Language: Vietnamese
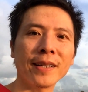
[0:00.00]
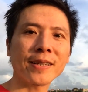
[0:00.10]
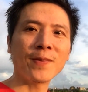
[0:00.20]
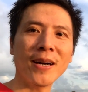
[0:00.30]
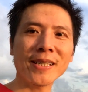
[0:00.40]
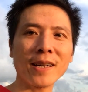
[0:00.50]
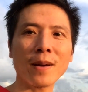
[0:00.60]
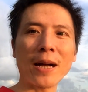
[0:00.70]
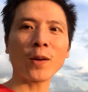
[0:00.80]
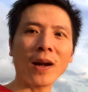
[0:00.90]
Chào mừng chị
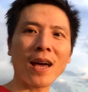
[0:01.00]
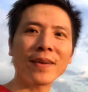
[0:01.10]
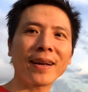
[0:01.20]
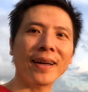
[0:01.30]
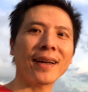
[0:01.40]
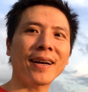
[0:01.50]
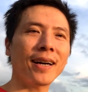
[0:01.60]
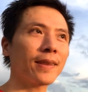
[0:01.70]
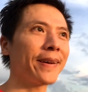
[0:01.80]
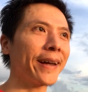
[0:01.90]
các bạn quay lại với kênh
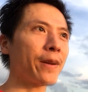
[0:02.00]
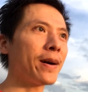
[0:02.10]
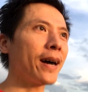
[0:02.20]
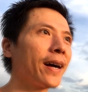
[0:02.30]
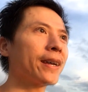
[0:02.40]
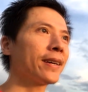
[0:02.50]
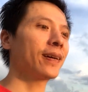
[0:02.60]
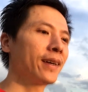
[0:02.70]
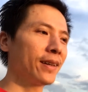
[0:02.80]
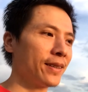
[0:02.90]
Tiếng Anh Grabbkie.
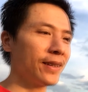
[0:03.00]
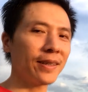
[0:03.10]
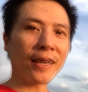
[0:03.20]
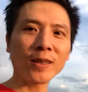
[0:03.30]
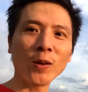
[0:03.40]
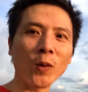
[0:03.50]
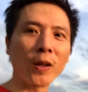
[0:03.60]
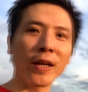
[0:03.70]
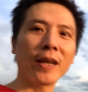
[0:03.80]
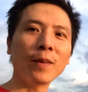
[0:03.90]
Thì tranh thủ
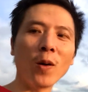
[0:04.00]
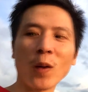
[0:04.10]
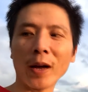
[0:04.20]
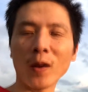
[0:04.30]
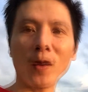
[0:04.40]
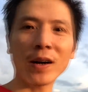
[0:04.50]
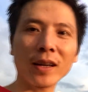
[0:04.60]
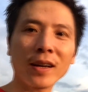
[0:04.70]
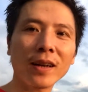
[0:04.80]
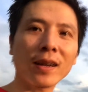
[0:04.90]
đi bộ ngoài ngõ
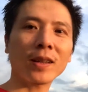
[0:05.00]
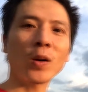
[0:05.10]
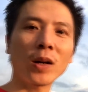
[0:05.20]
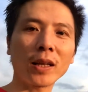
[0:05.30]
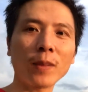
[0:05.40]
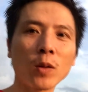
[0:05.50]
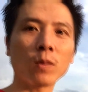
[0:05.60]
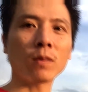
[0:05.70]
thì tôi lại tiếp tục